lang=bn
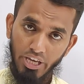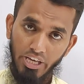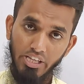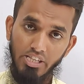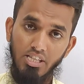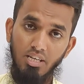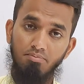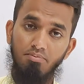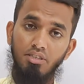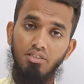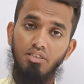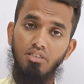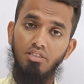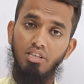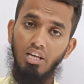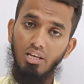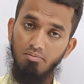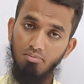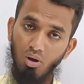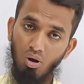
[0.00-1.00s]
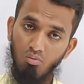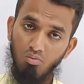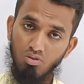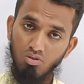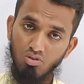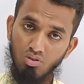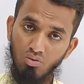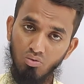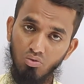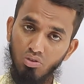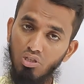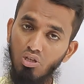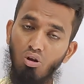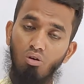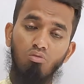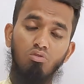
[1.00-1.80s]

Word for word: এই চ্যাপ্টারটা দেখবে অবশ্যই অতি